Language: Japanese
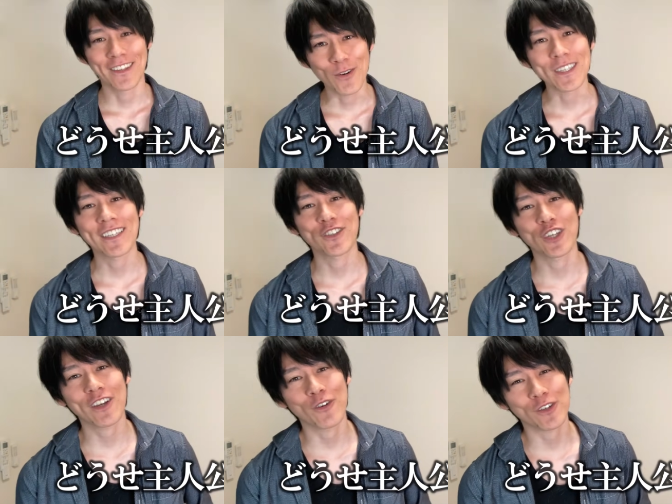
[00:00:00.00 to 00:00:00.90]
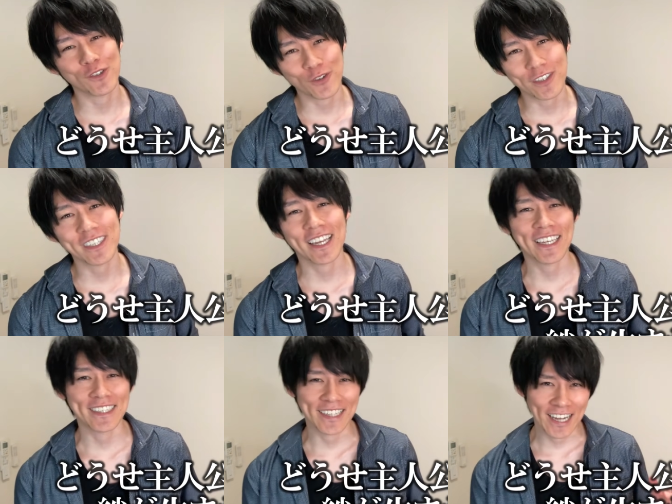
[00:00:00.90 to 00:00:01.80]
どうせ主人公と衝突して
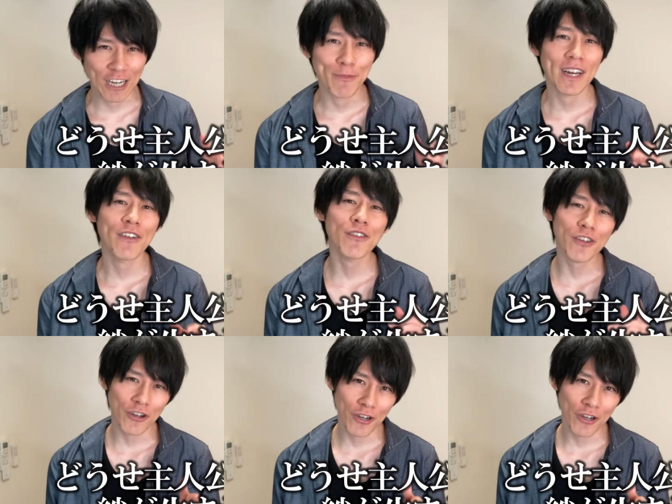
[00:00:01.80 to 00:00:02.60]
絆が生まれるんよ。